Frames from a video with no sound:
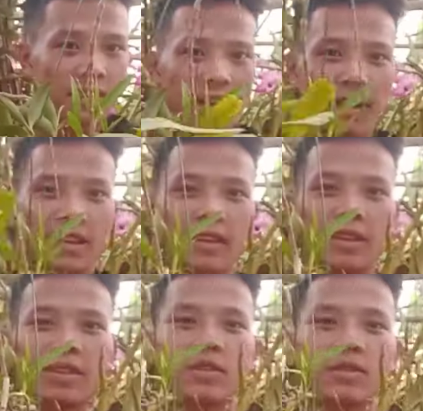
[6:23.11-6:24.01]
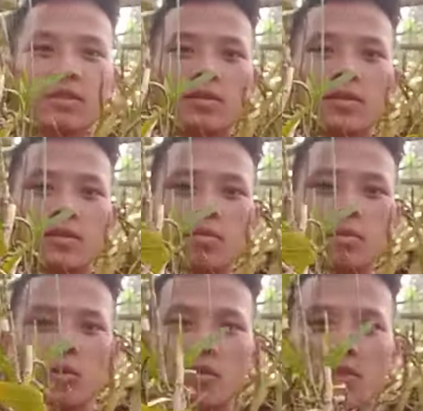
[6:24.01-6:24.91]
Đấy.
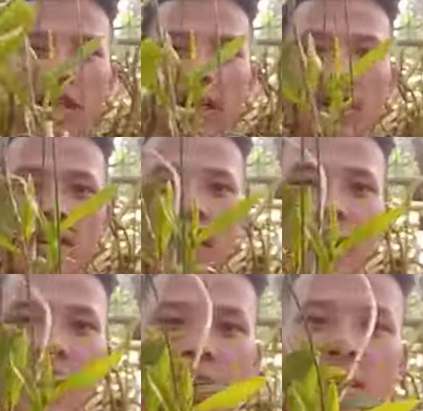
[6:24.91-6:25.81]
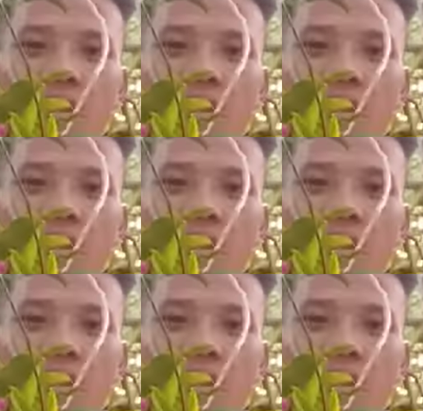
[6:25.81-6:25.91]
Một dề như thế này nha.